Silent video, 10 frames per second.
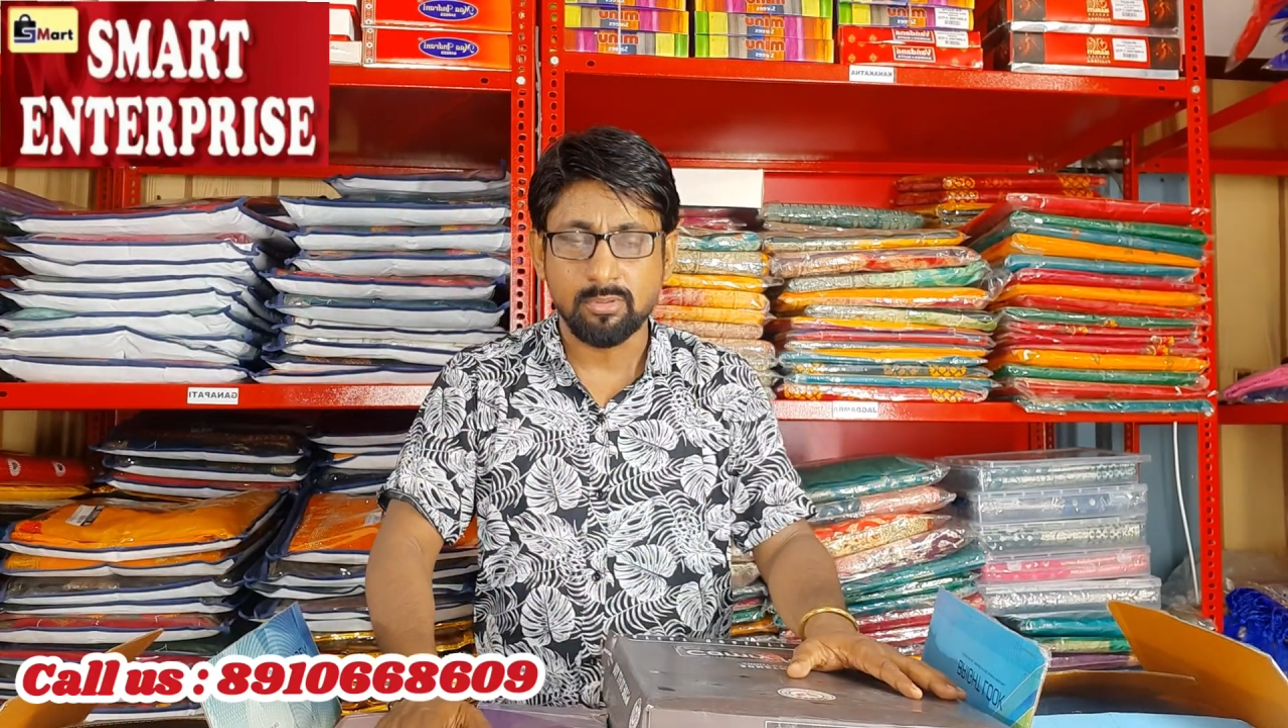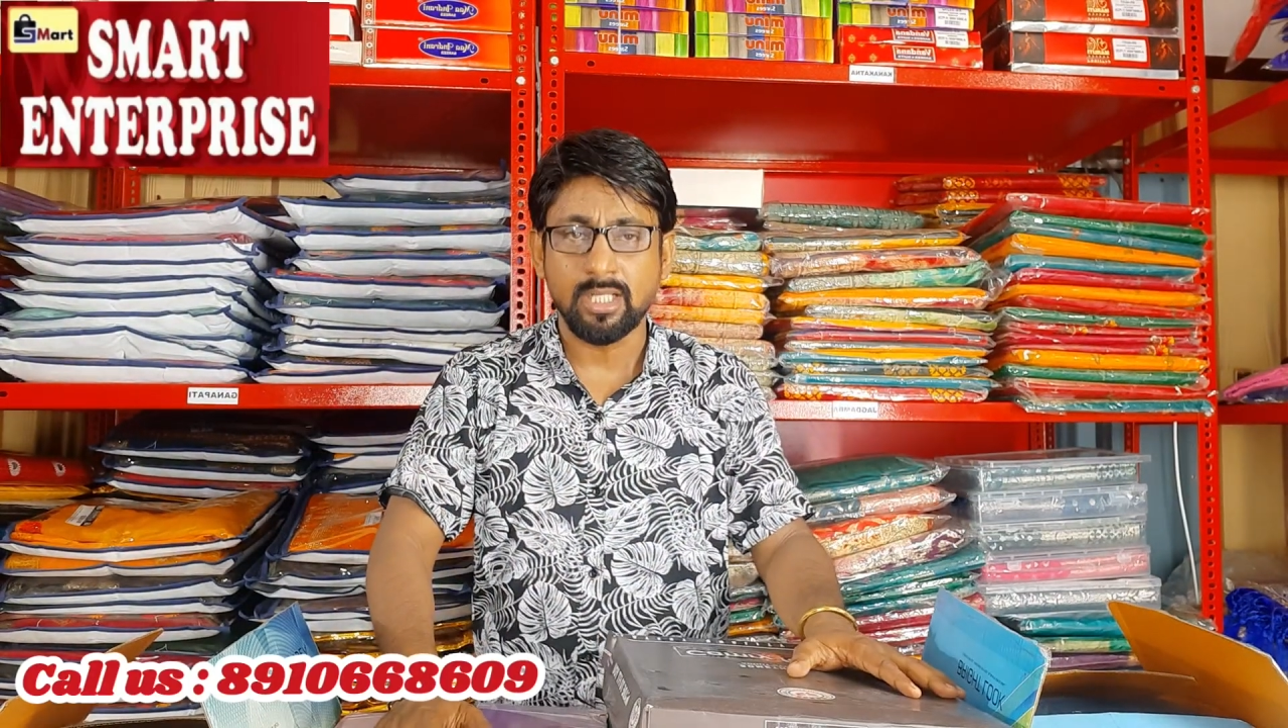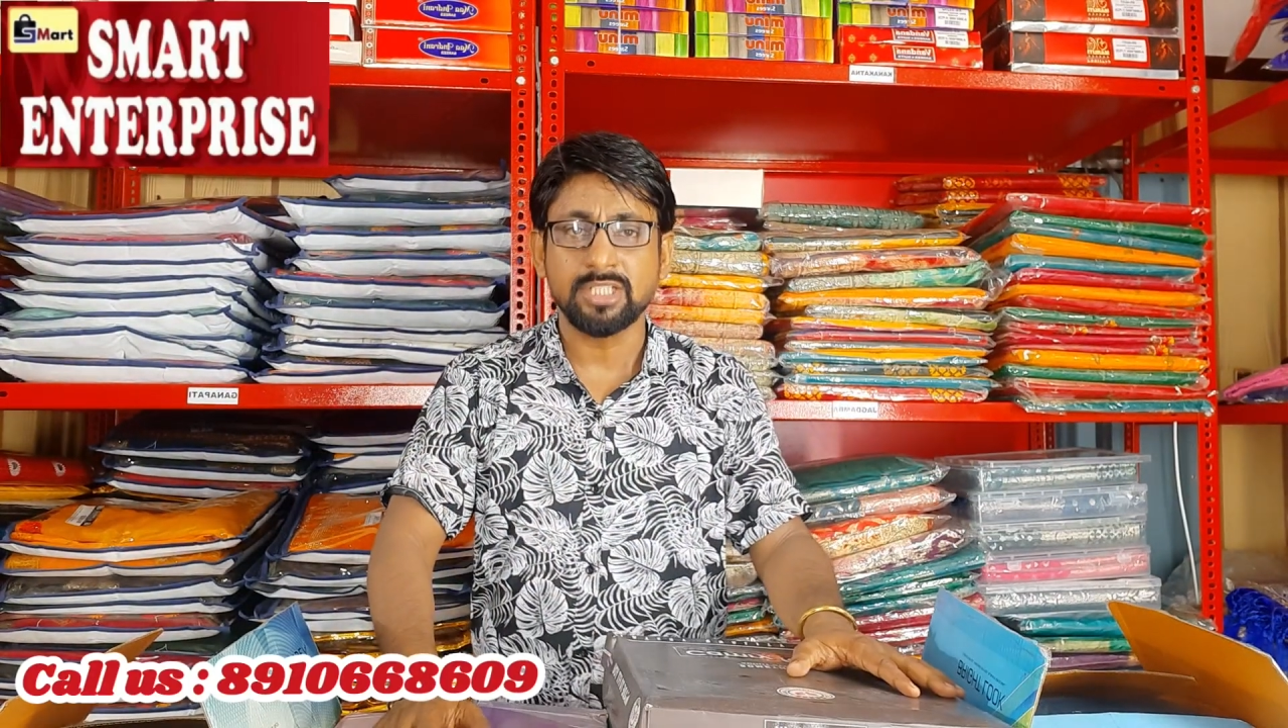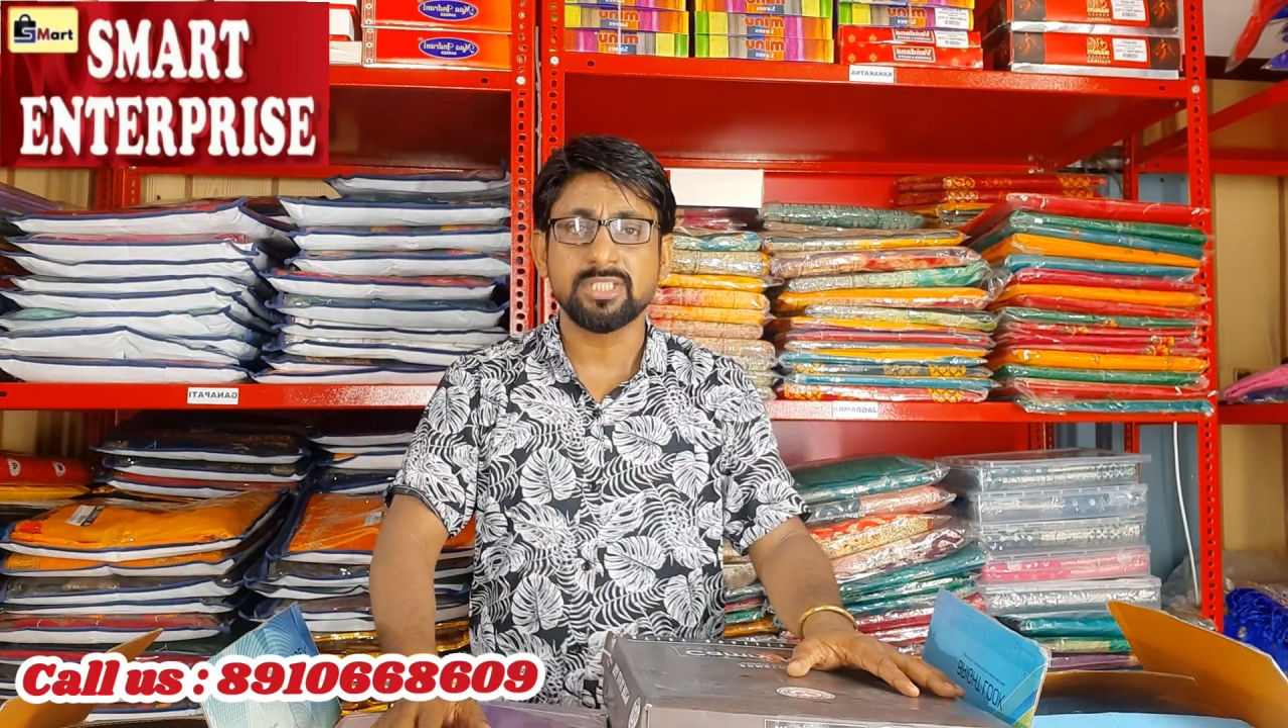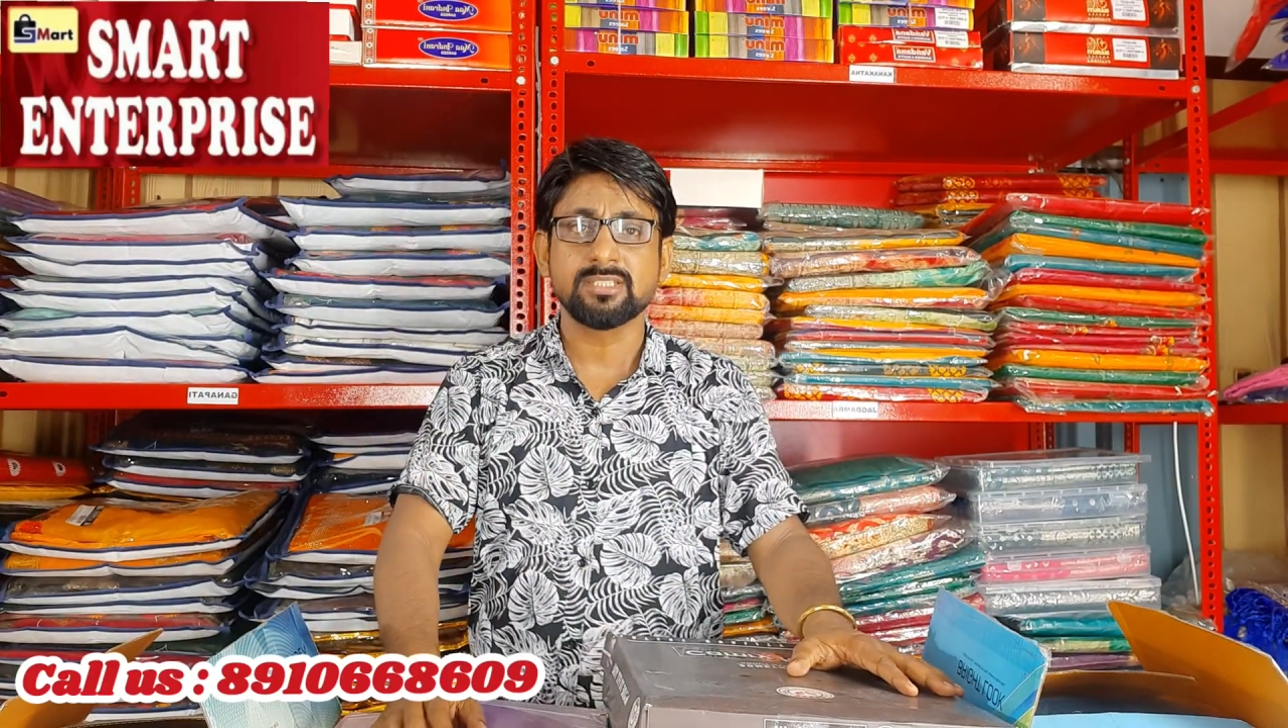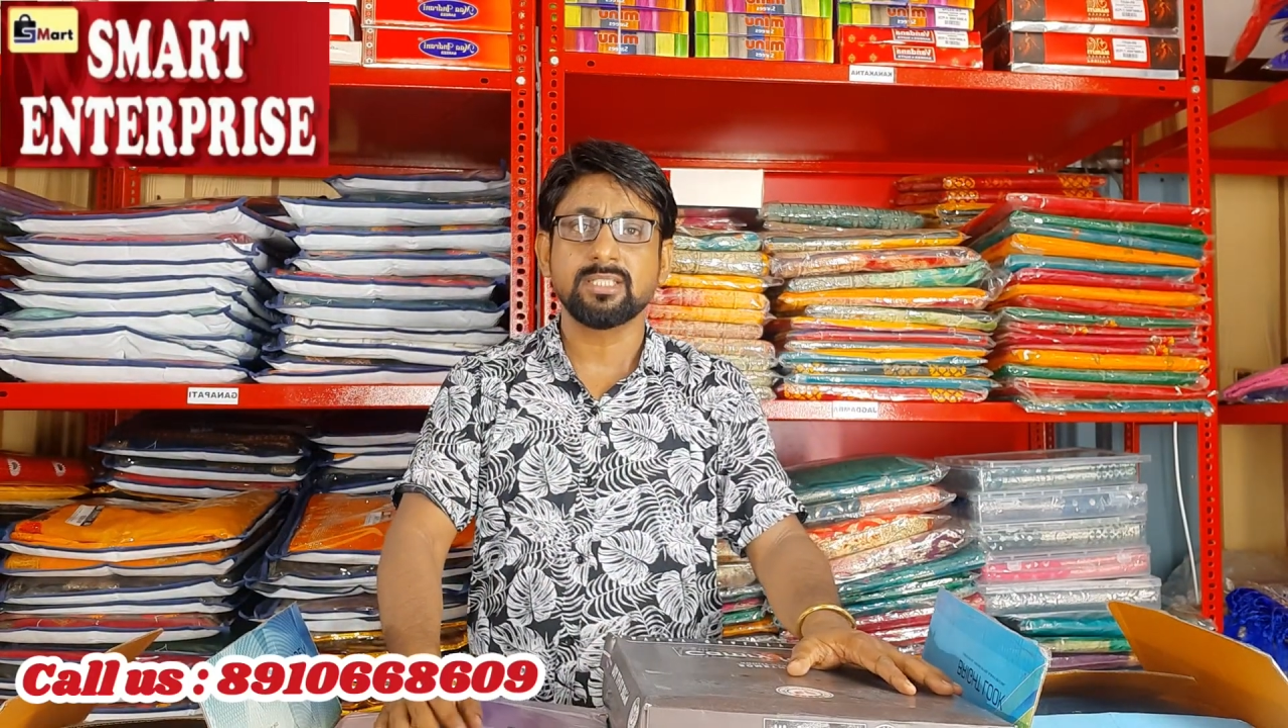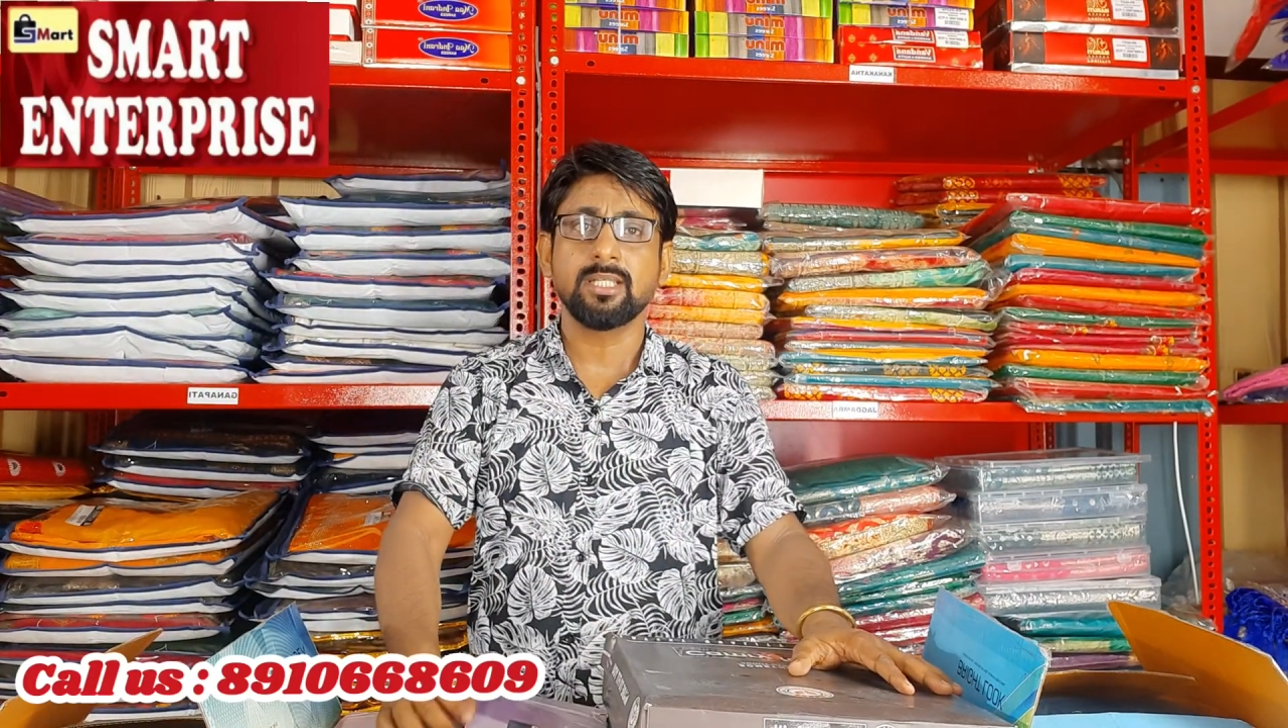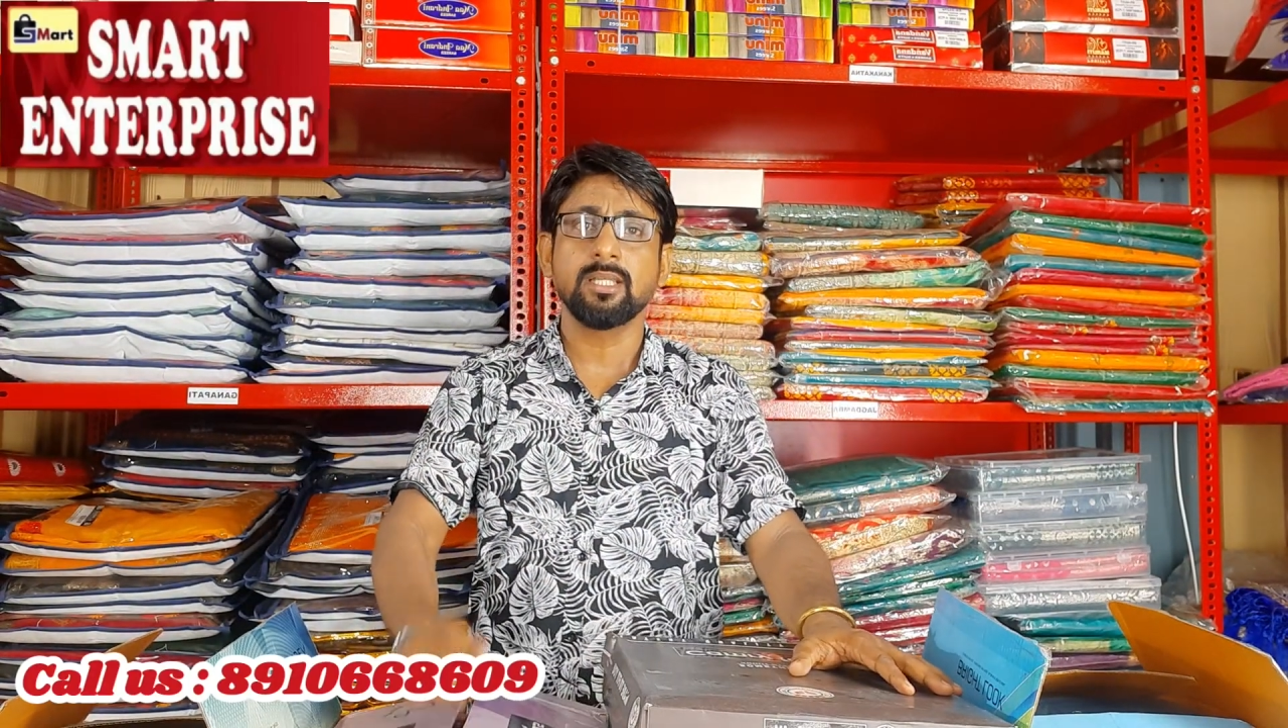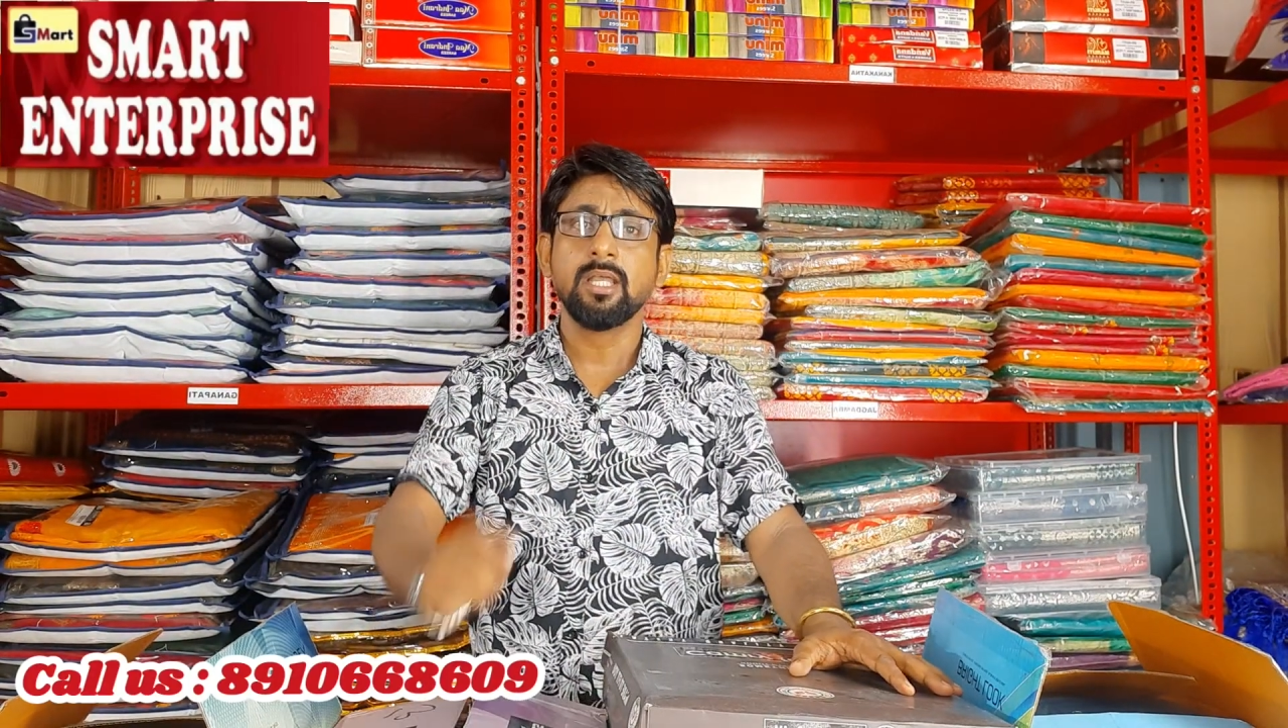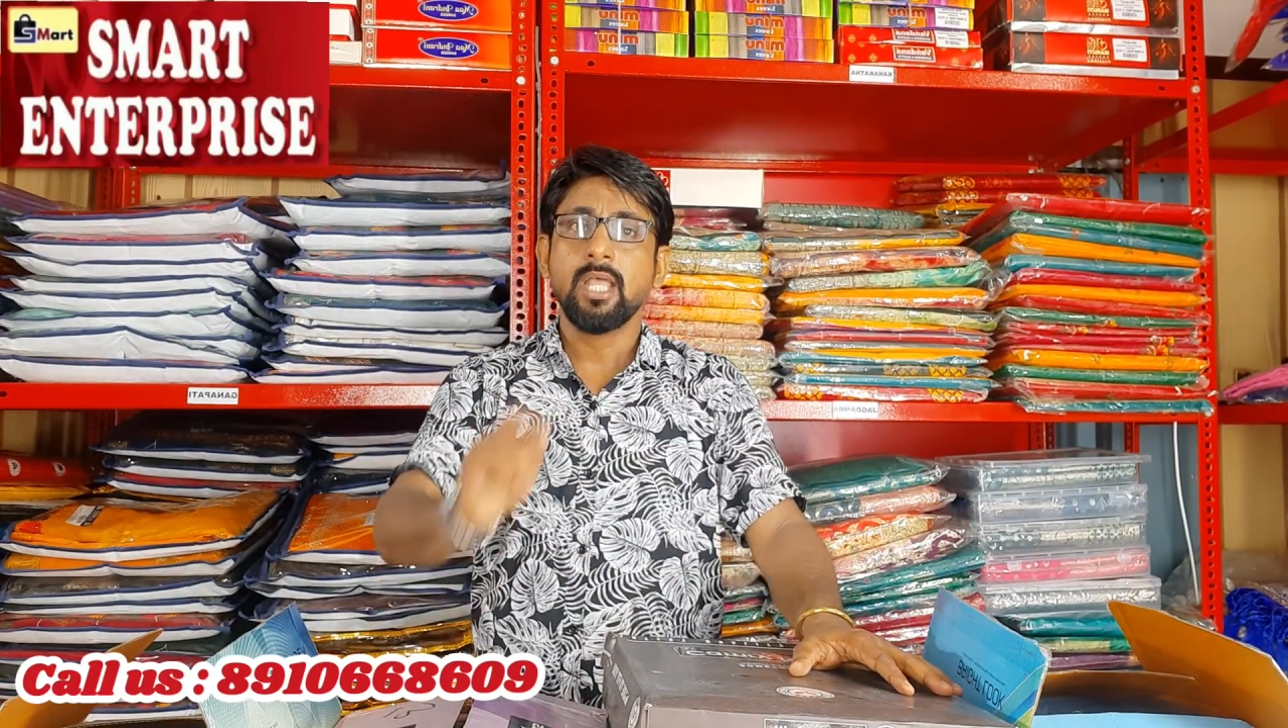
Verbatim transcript: কালেকশনস নিয়ে